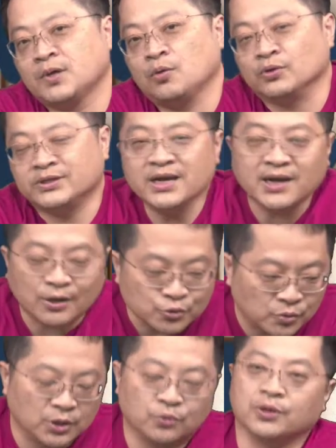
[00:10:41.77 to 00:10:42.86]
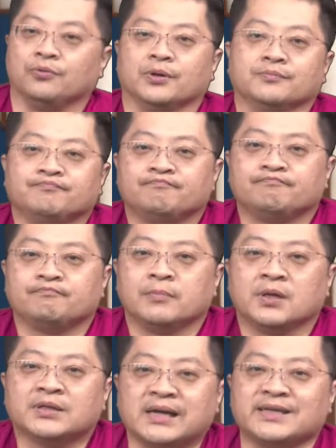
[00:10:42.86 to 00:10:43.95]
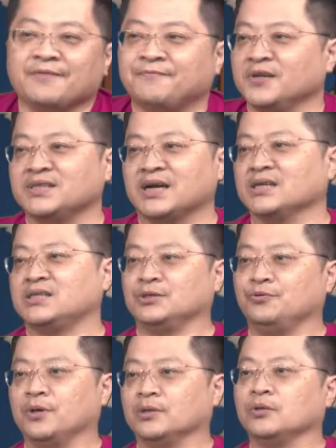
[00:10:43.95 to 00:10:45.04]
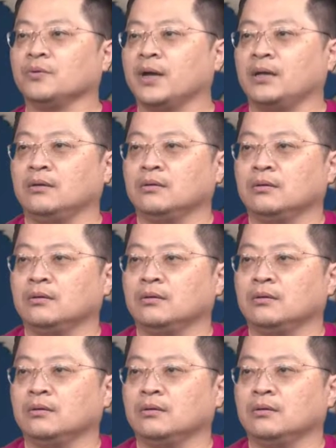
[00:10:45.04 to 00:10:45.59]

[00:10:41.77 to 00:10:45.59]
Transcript: 我今天告诉我的会员，大家分享喜悦，对不对？